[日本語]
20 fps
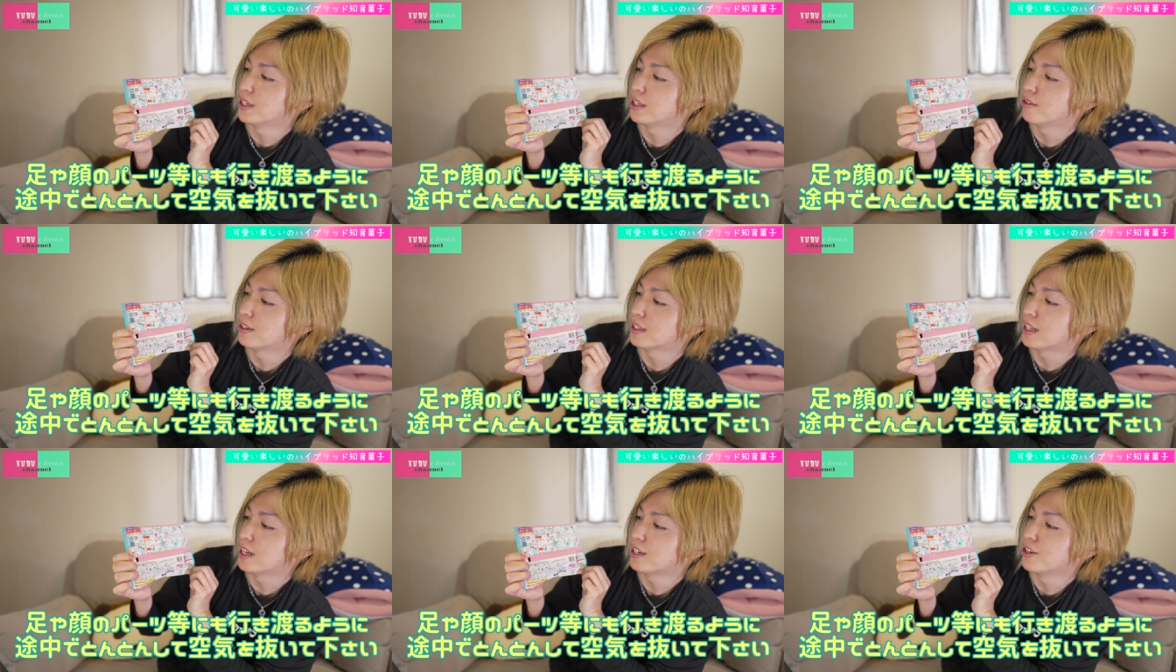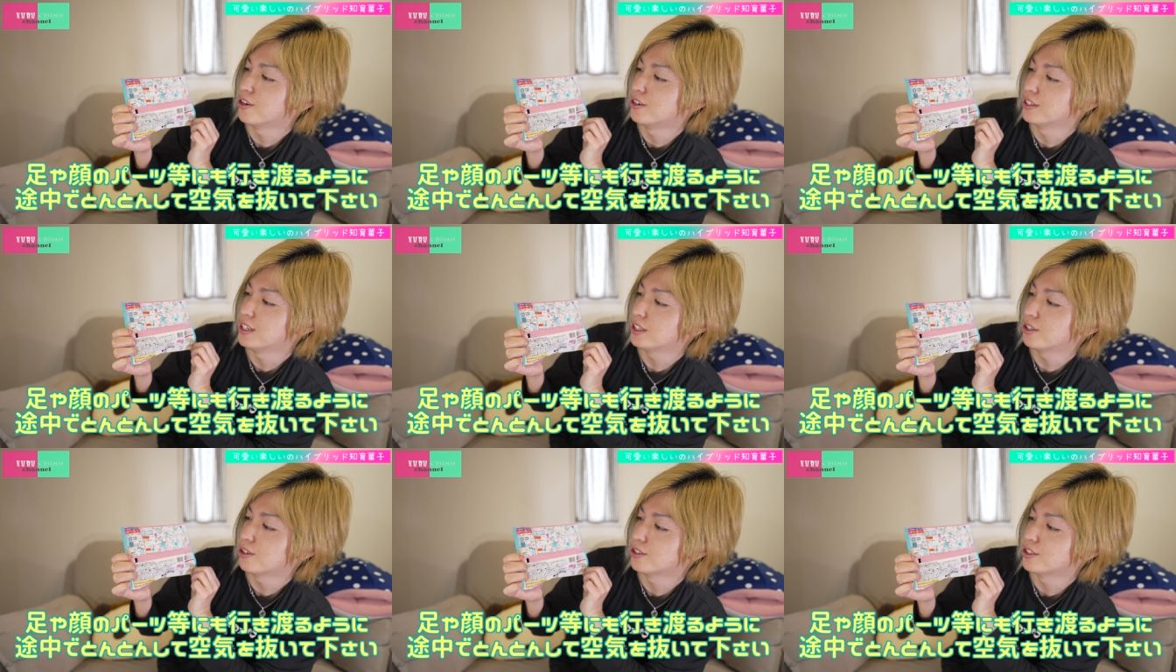行き渡るよう
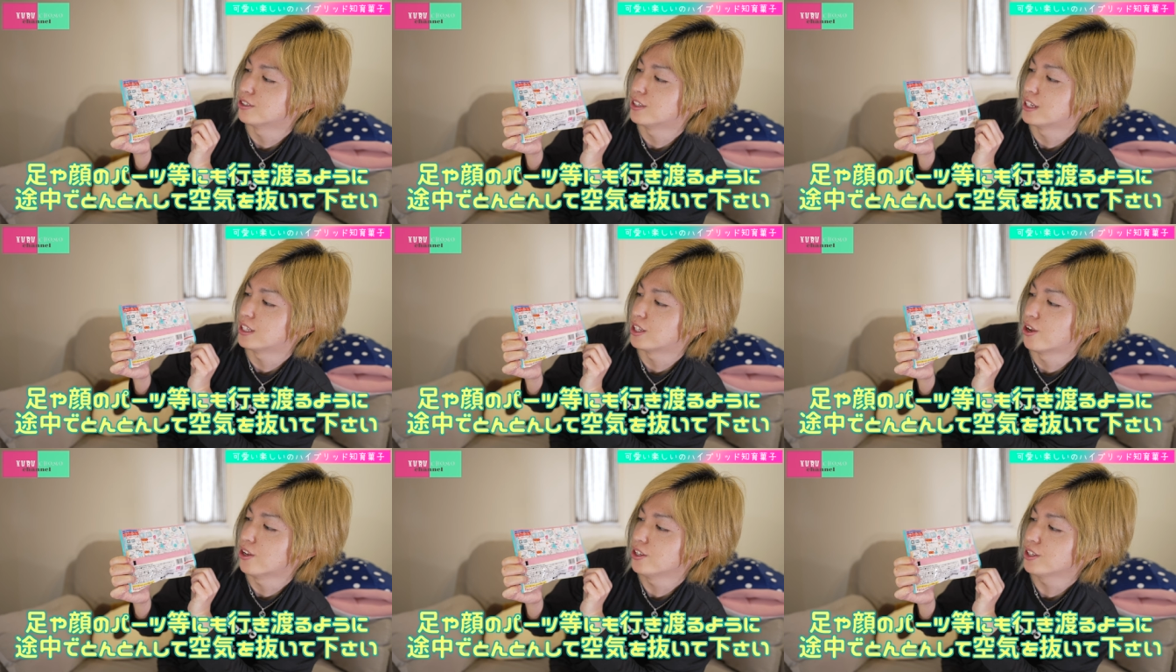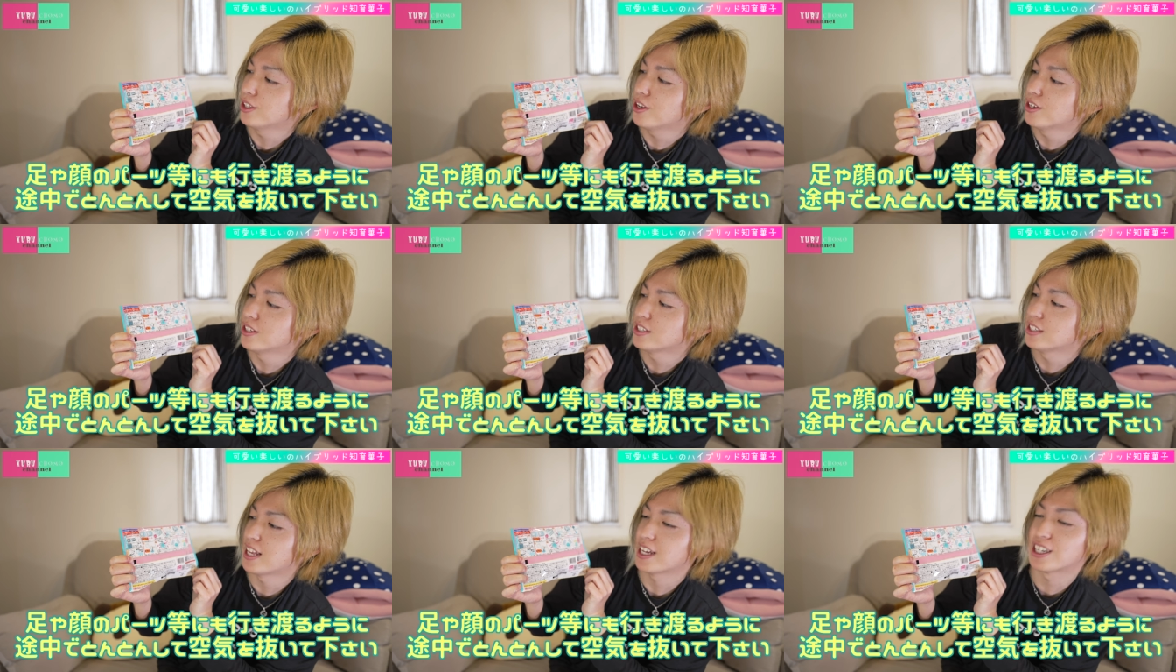に途中で
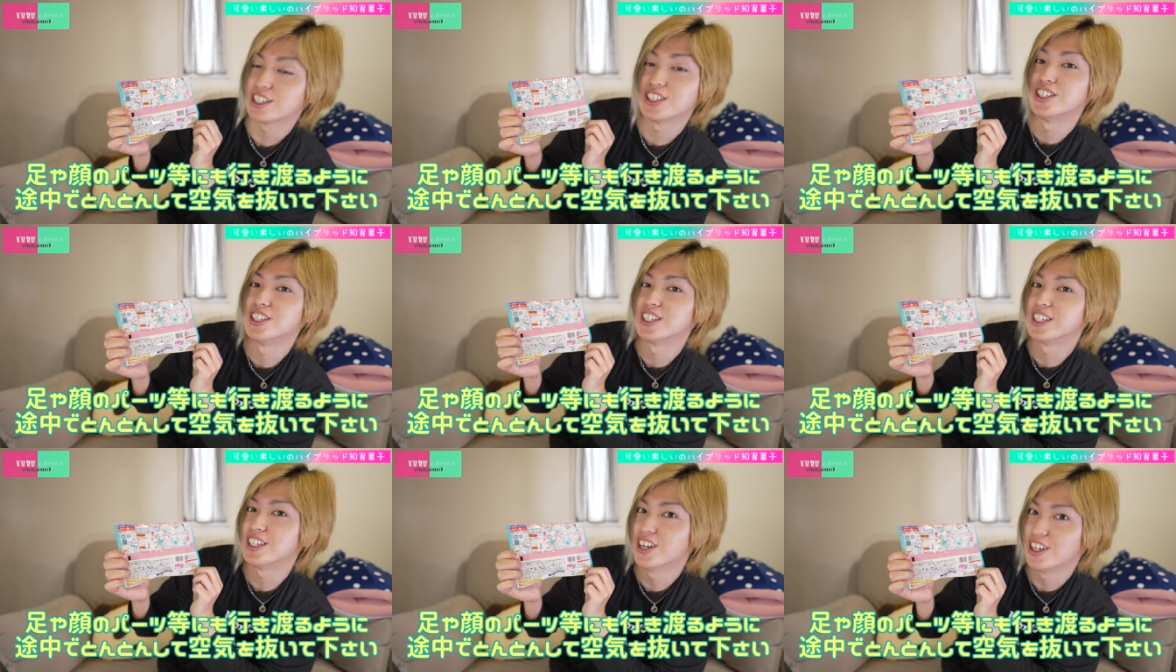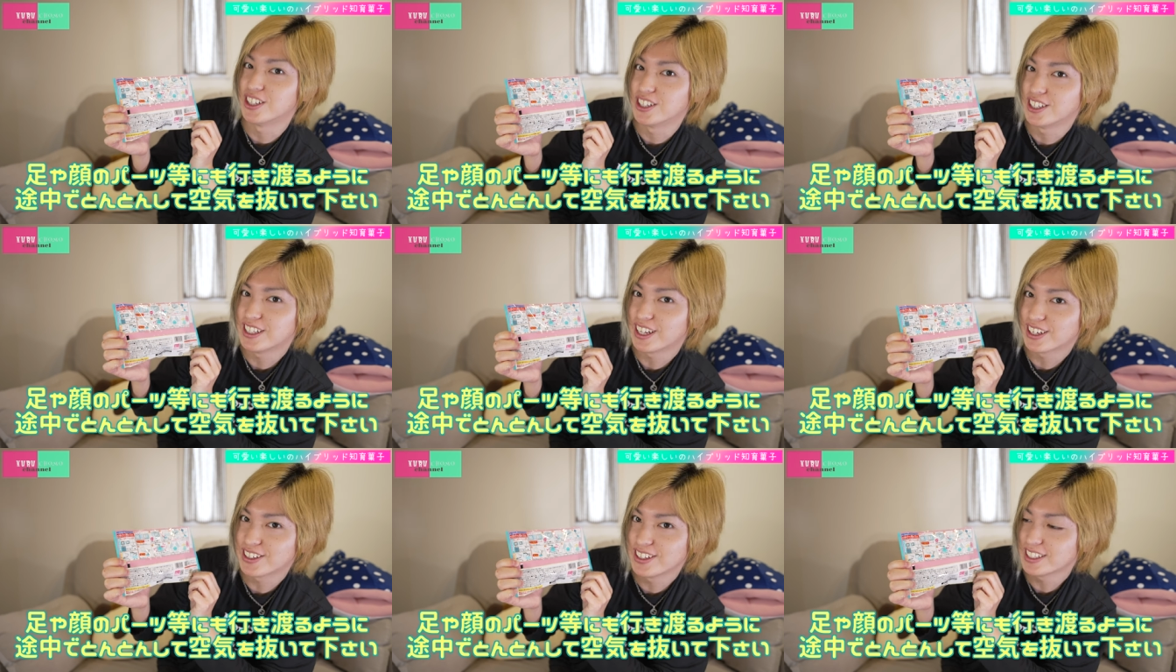トントンして空気を抜
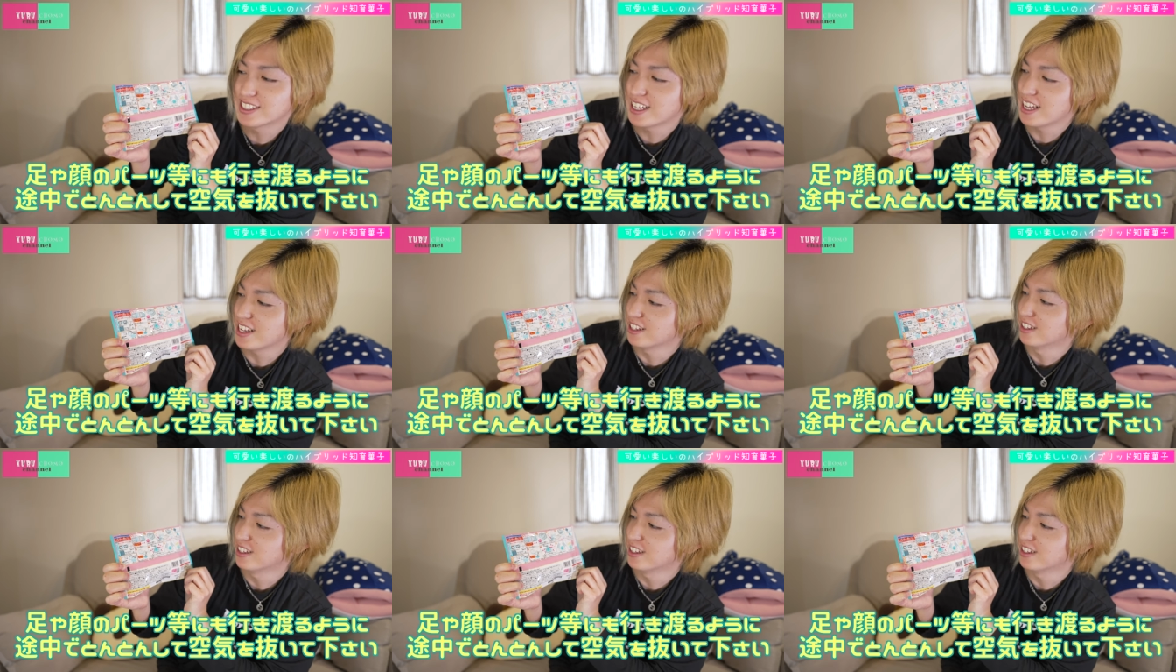いてください。